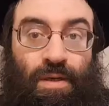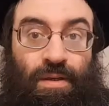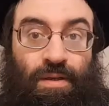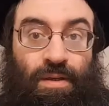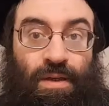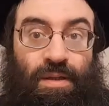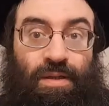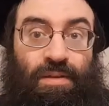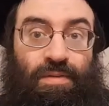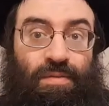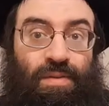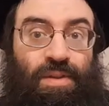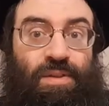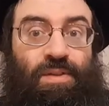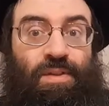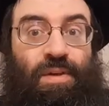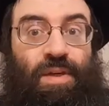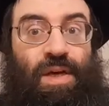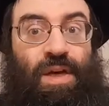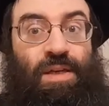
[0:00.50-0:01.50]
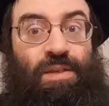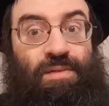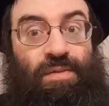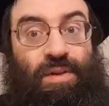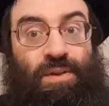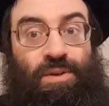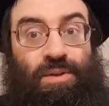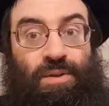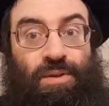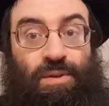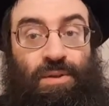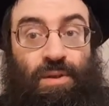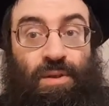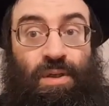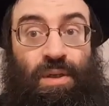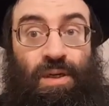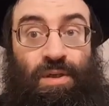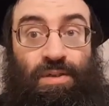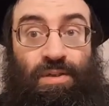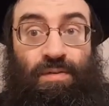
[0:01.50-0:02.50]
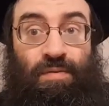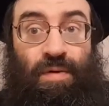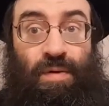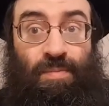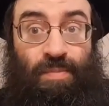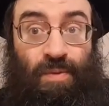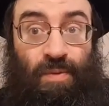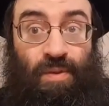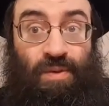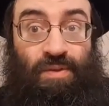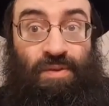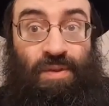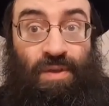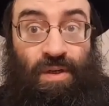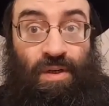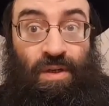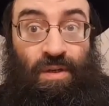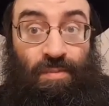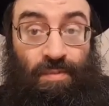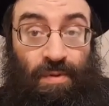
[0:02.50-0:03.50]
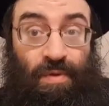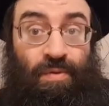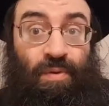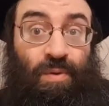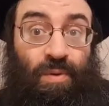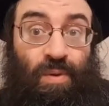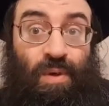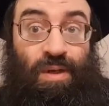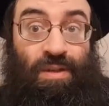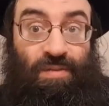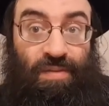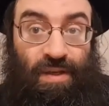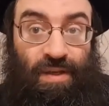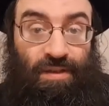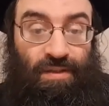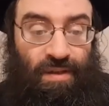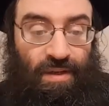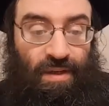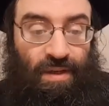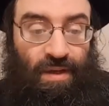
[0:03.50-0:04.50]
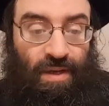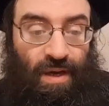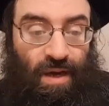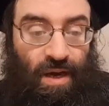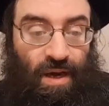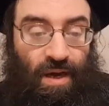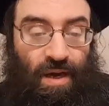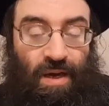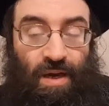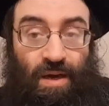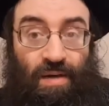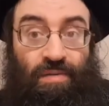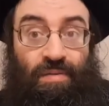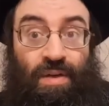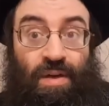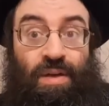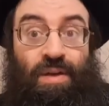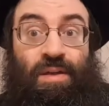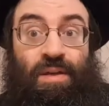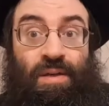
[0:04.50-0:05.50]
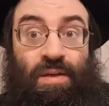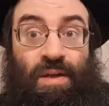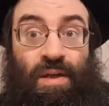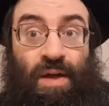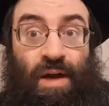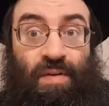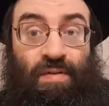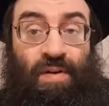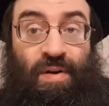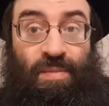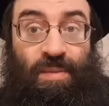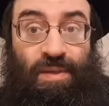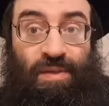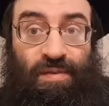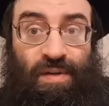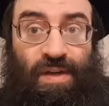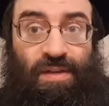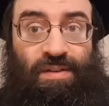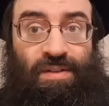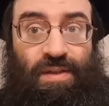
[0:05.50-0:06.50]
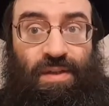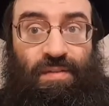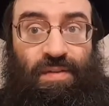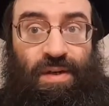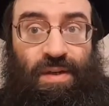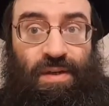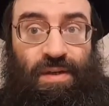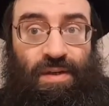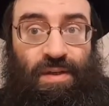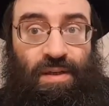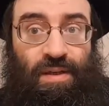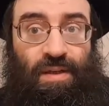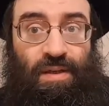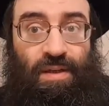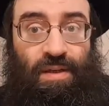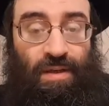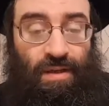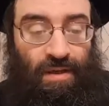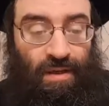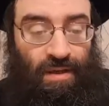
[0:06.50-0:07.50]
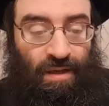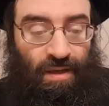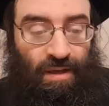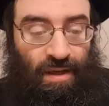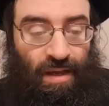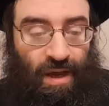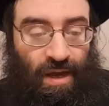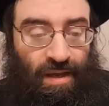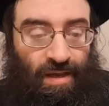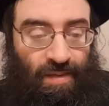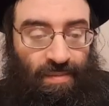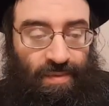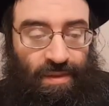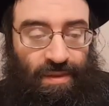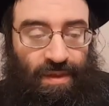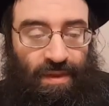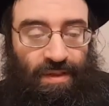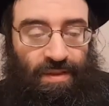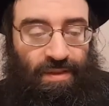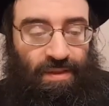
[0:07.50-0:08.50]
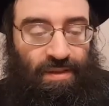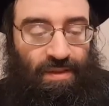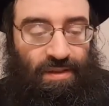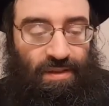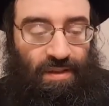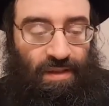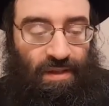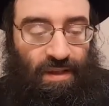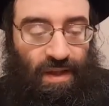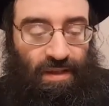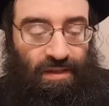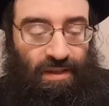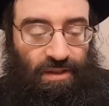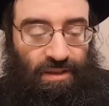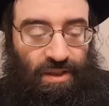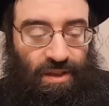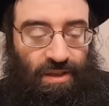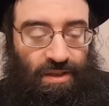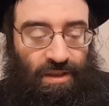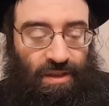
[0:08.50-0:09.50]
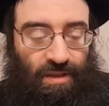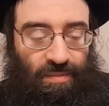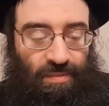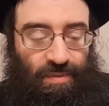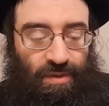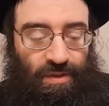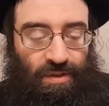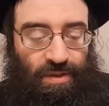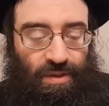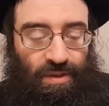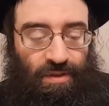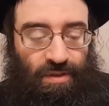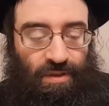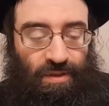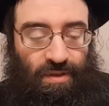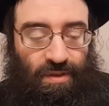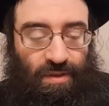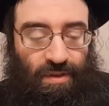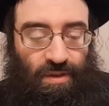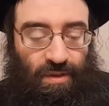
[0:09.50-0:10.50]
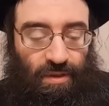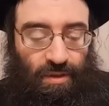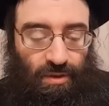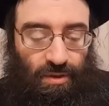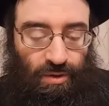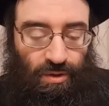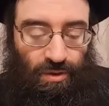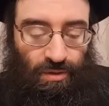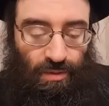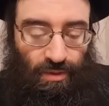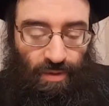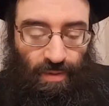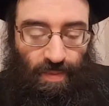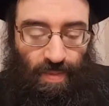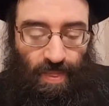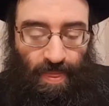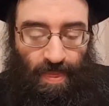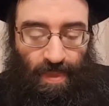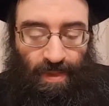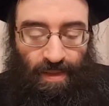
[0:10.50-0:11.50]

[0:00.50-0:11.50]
На этом видео я отвечу еще на один вопрос. Переведу ответ а, Рава Аврама Тверского. А именно, э, одна женщина пишет, что